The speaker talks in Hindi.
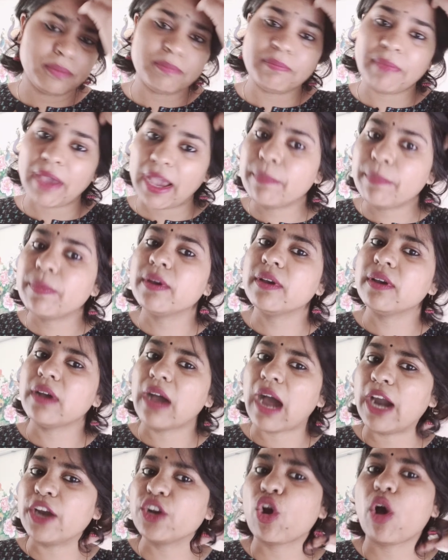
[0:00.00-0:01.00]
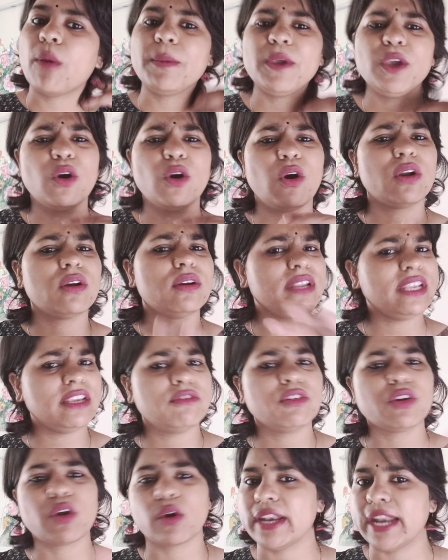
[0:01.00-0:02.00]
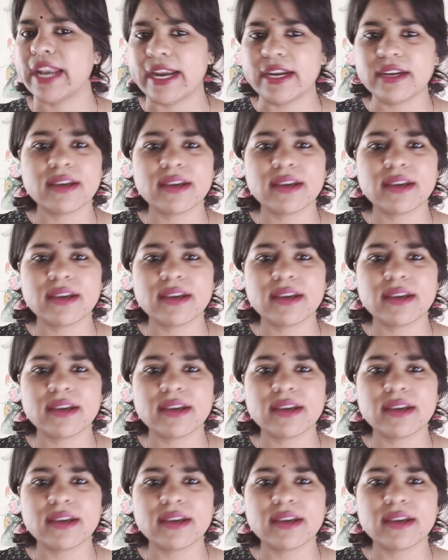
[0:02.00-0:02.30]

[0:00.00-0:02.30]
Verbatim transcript: मैप हार्ड कॉपी और इवन ऑन नेट